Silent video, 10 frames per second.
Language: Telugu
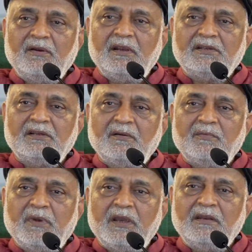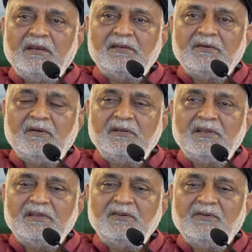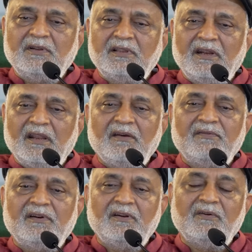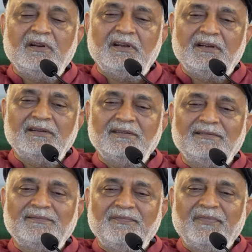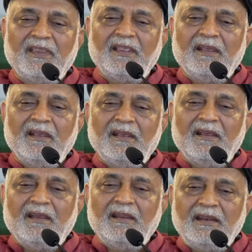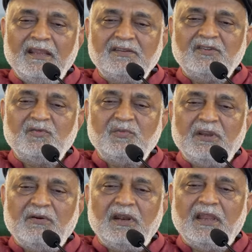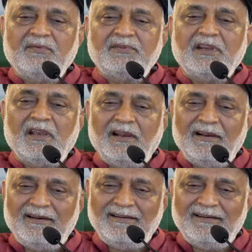అది ఒక అరగంట పని మాత్రమే కాదని నేను అంటాను ఇది మన జీవన శైలి కావాలి